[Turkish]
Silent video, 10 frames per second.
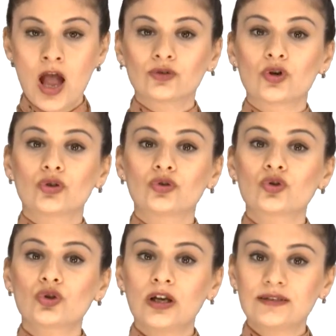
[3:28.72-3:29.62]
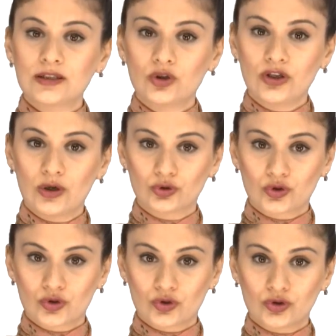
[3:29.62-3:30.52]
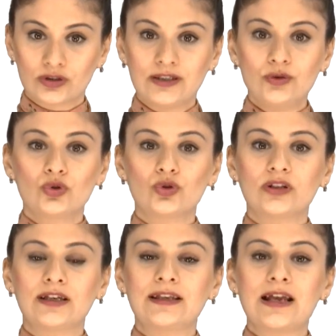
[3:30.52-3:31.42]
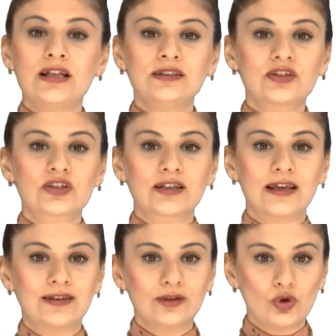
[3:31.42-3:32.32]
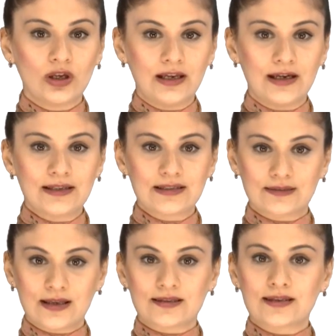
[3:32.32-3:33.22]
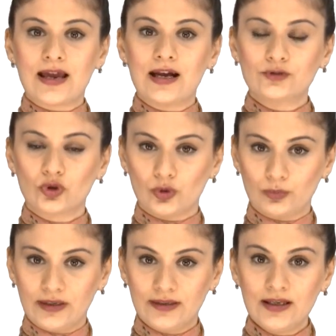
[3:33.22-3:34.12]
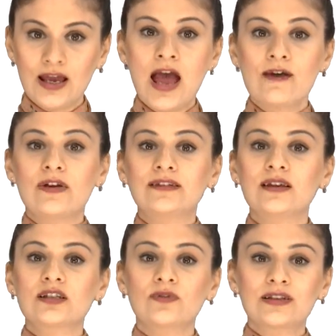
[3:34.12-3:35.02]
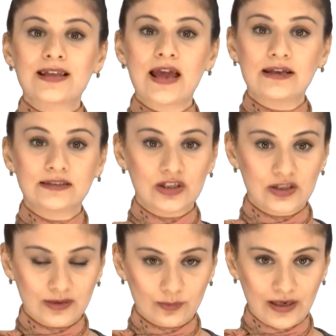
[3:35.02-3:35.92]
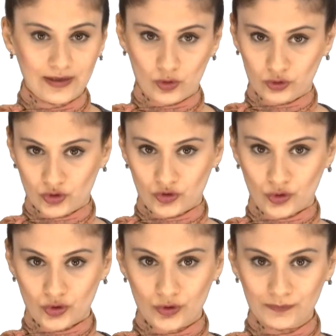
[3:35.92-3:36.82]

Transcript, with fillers: Dördüncü kategoriyi oluşturdukları ürünleri yalnızca kendi üyelerine satan seyahat kulüpleri ve teşvik seyahati işletmeleri oluşturur.